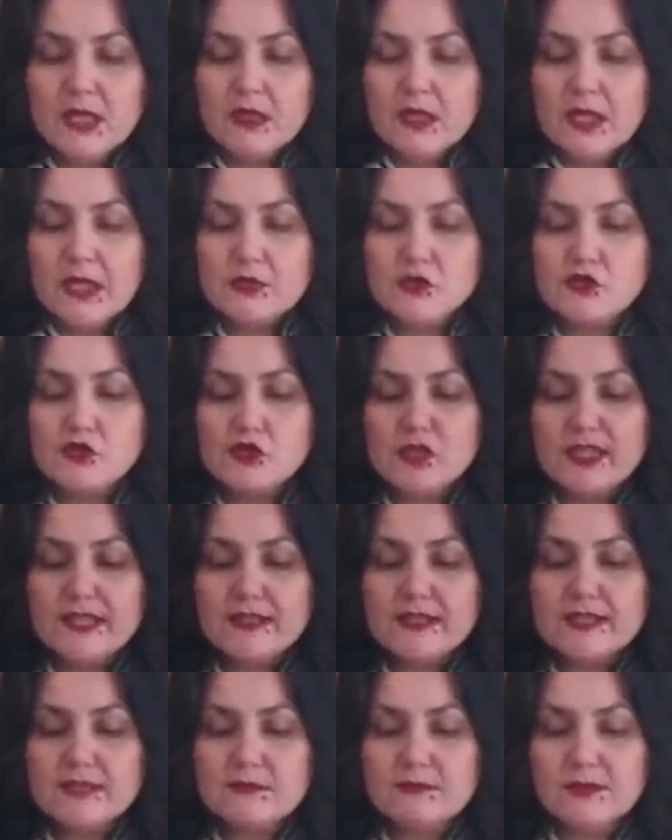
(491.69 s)

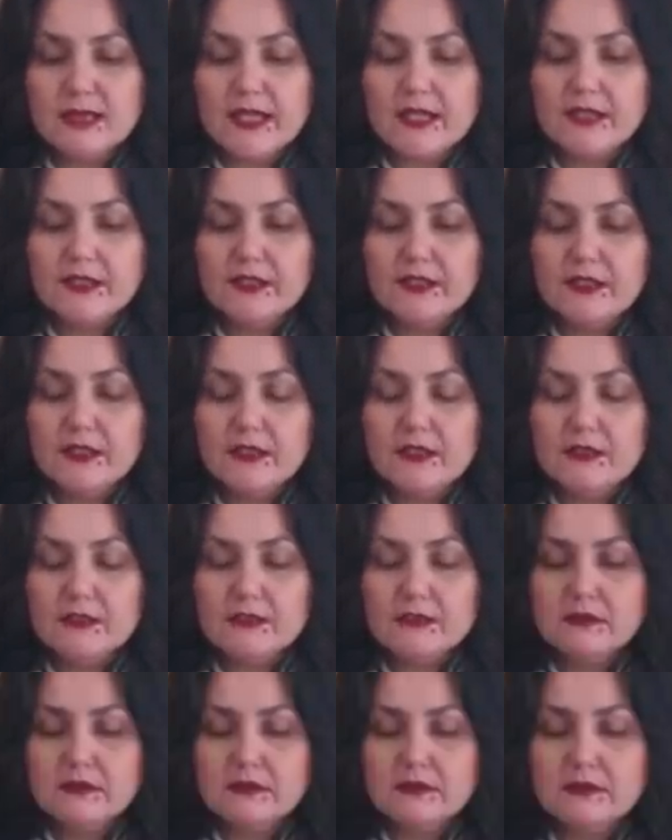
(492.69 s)
ощущать себя не
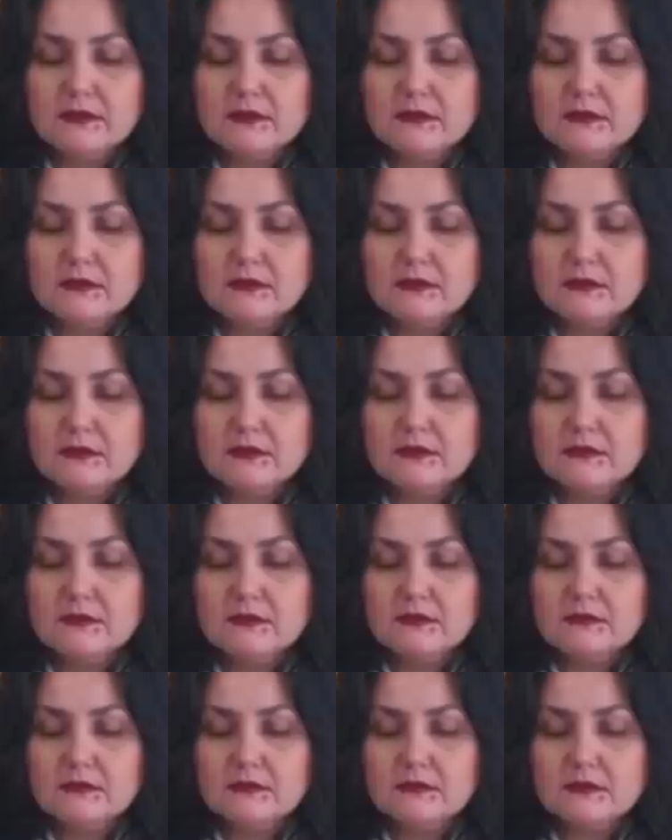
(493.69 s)

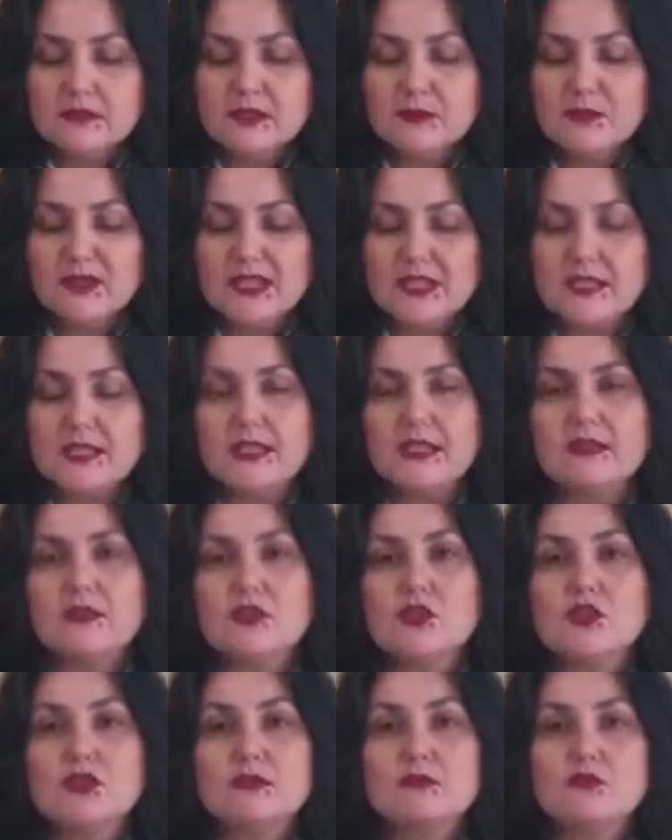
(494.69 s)
э,
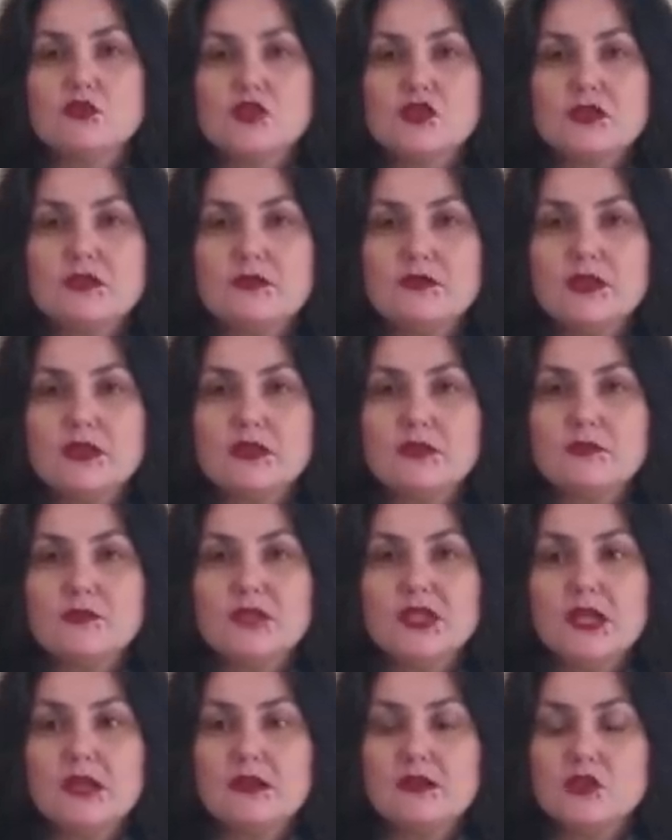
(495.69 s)
самодостаточным человеком,
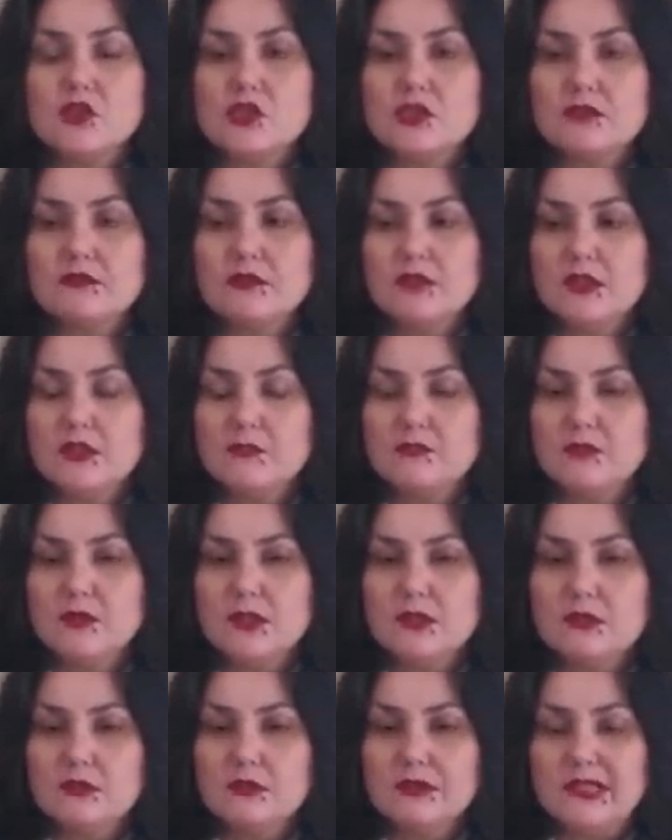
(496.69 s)
да, человеком,
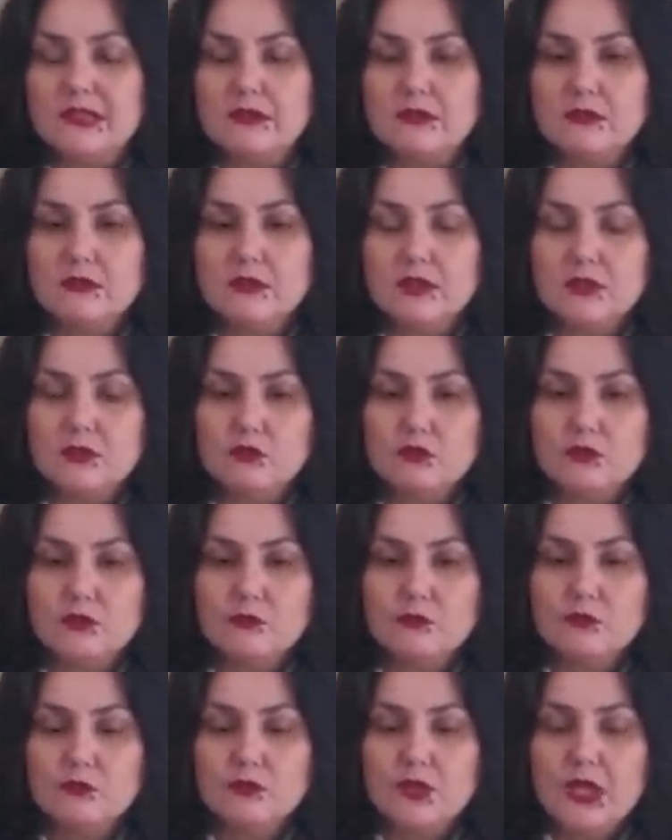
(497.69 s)
э,
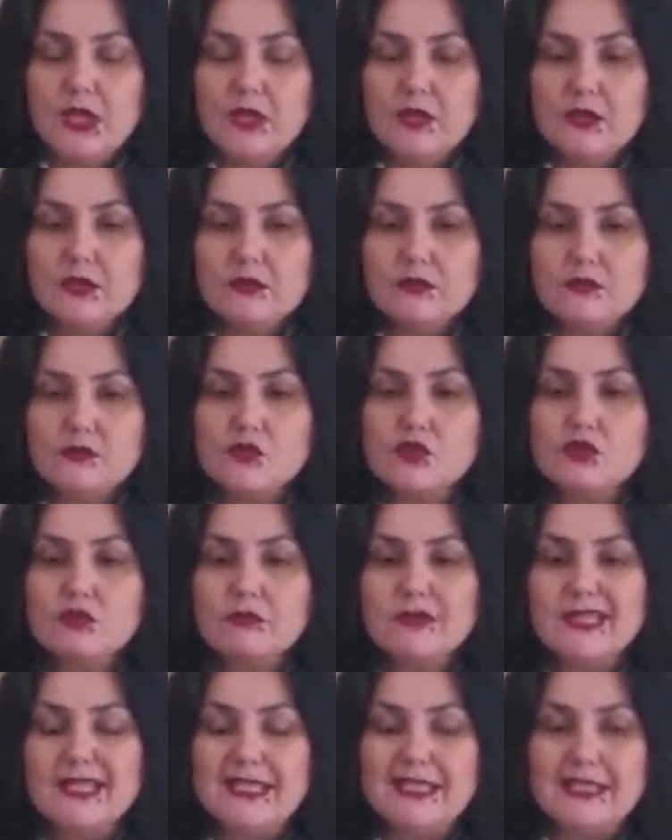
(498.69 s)
которому э,
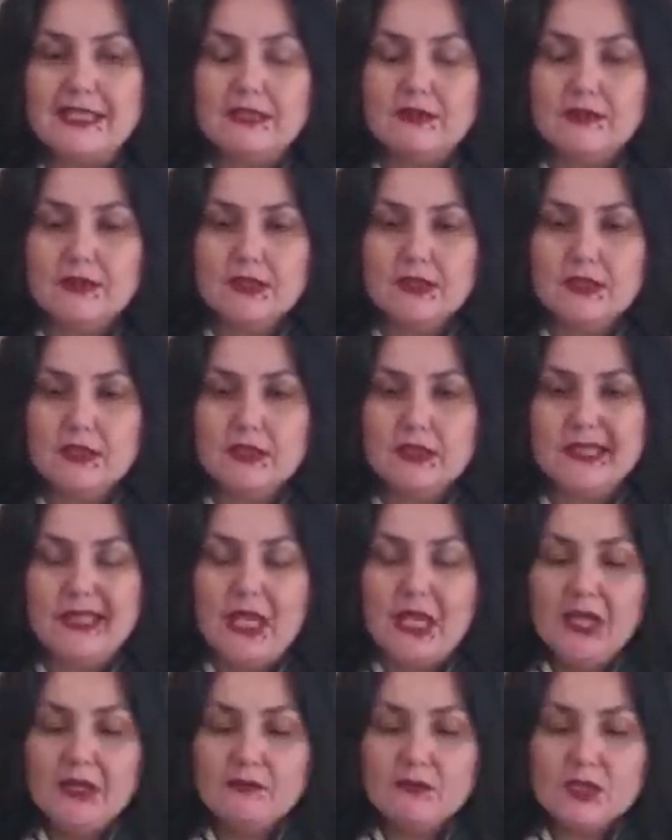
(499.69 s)
что-то не хватает.
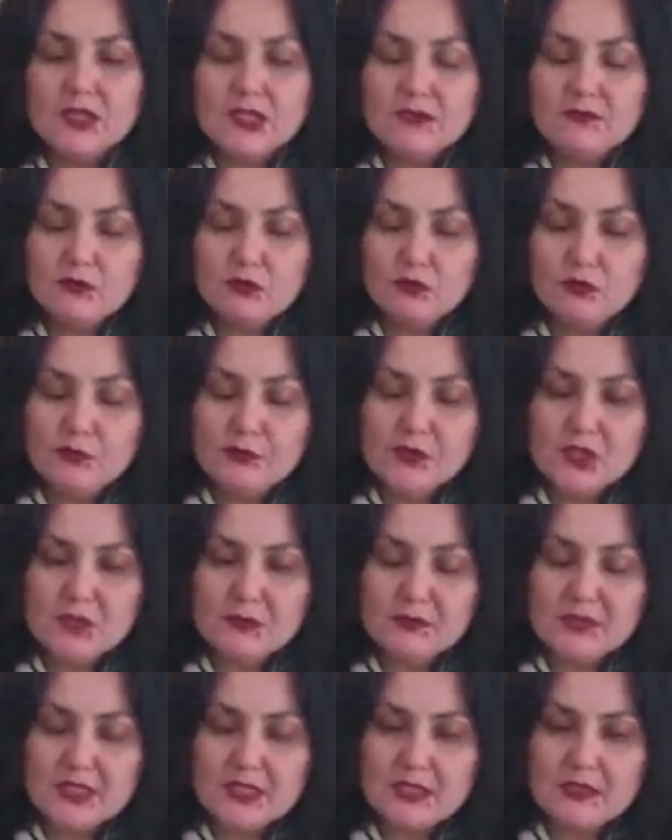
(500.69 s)
Вот здесь вот общий
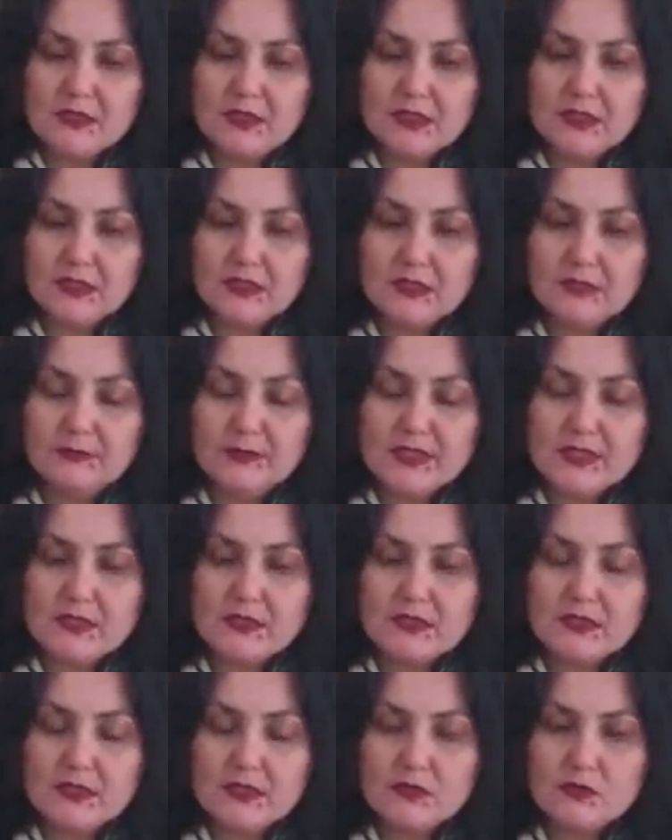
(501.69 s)
посыл от этой
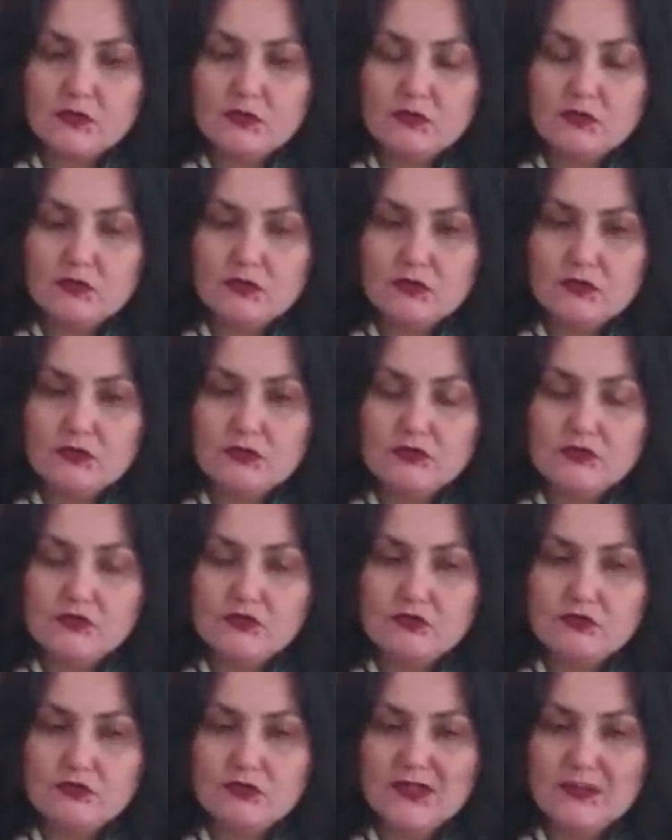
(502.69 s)
позиции идет то,
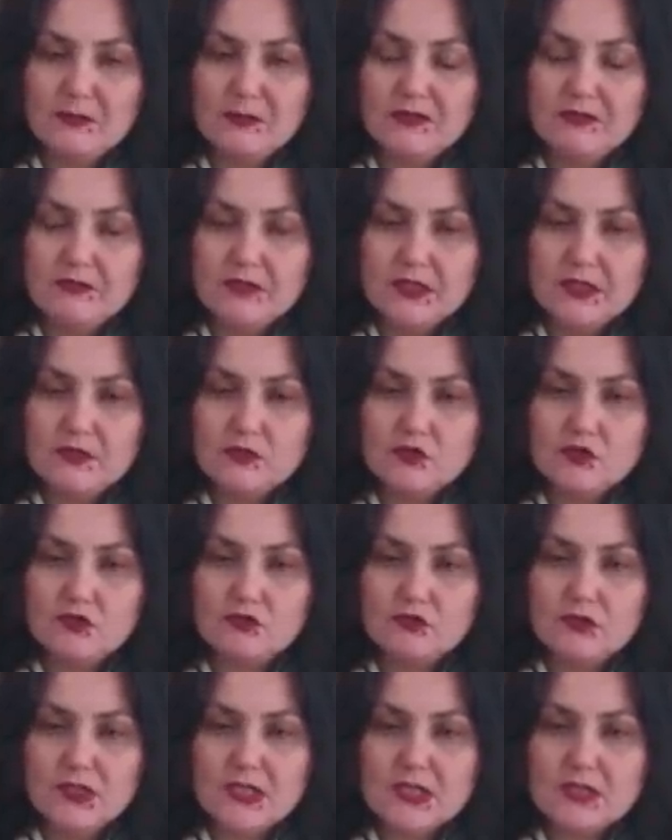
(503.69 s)
что либо вы
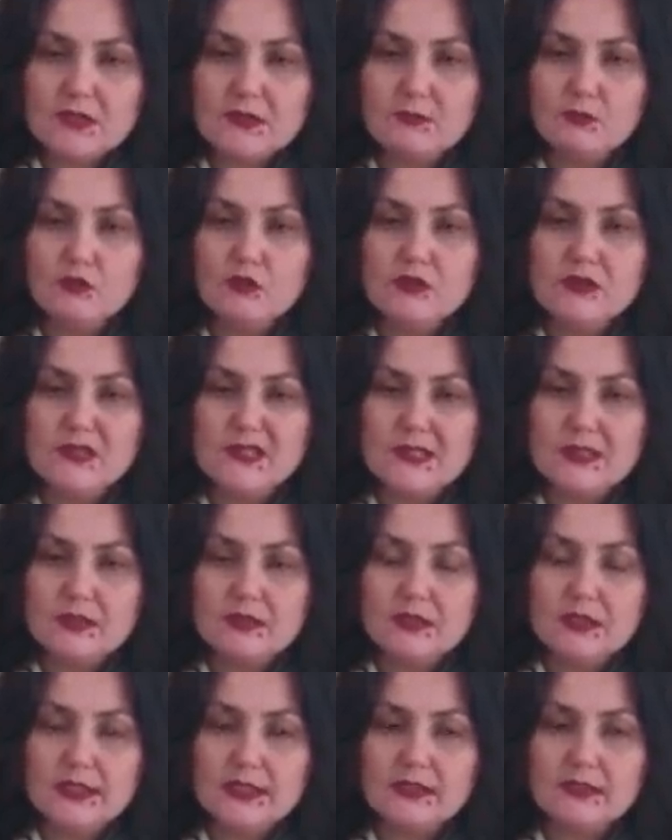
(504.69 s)
что-то с собой
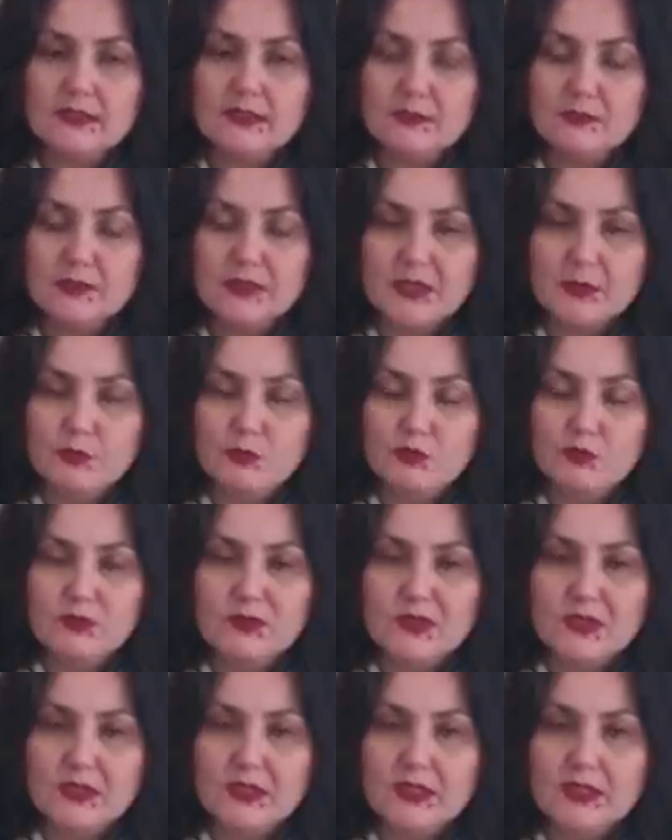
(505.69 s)
сделали, как-то
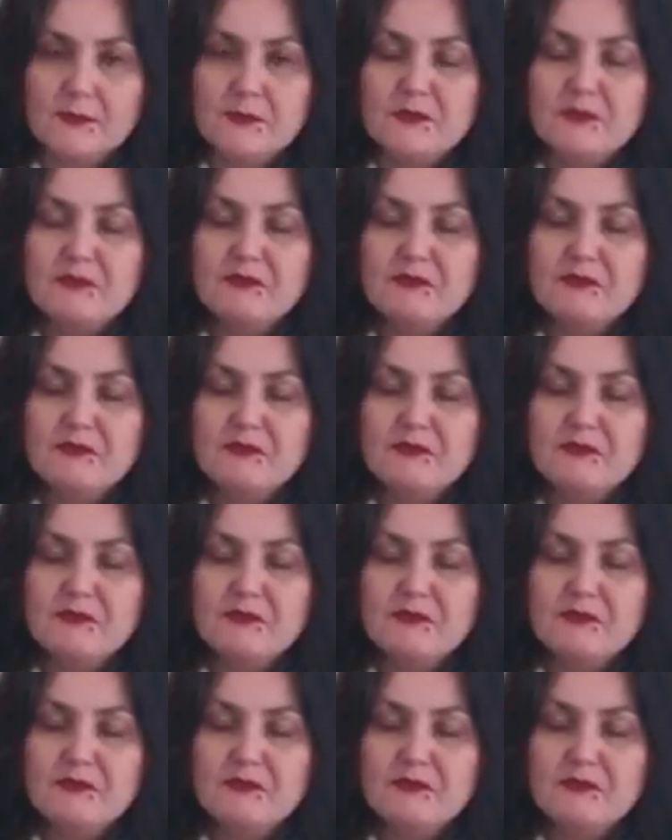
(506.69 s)
поработали, да,